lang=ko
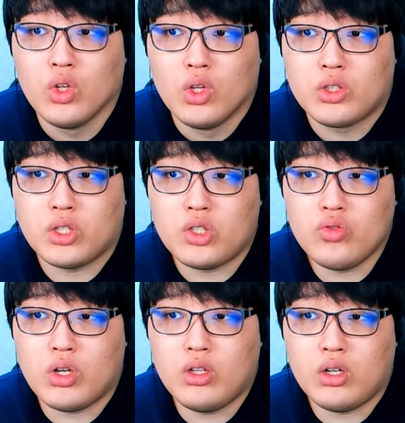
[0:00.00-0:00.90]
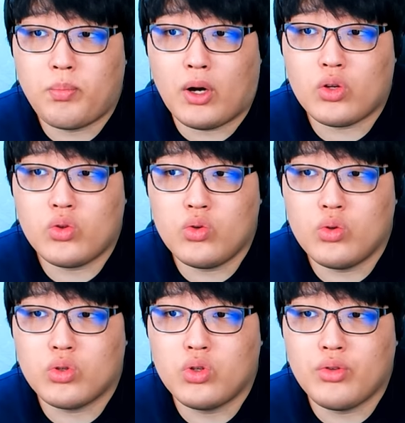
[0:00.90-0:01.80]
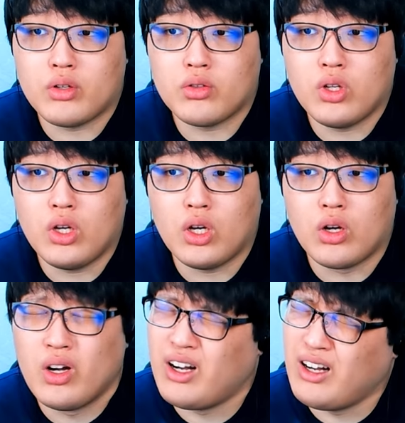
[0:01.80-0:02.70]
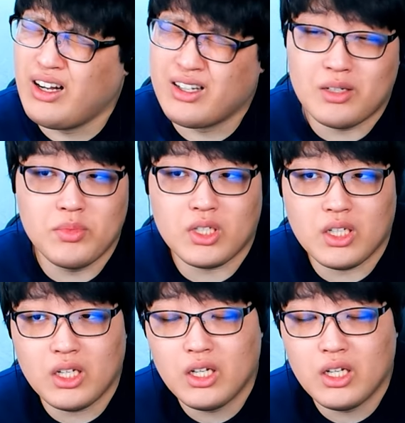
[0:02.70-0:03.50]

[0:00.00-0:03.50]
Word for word: 제 친구 옛날에 박혔던 걸로 기억나는데 아 끔찍해